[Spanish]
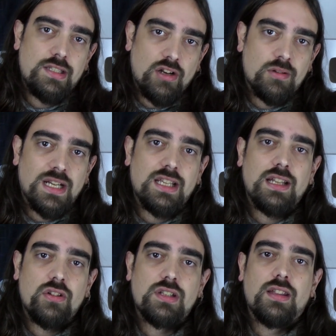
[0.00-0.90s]
y a los
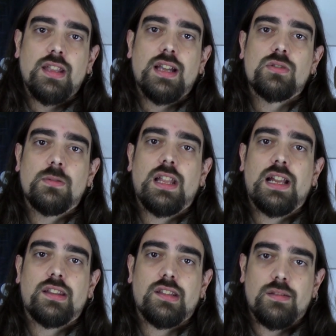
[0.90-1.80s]
marginados que dedican su vida
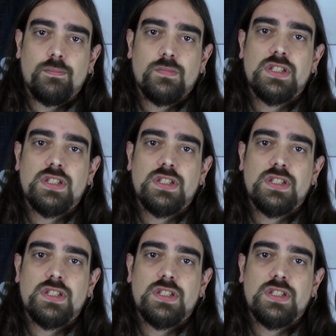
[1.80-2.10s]
al arte.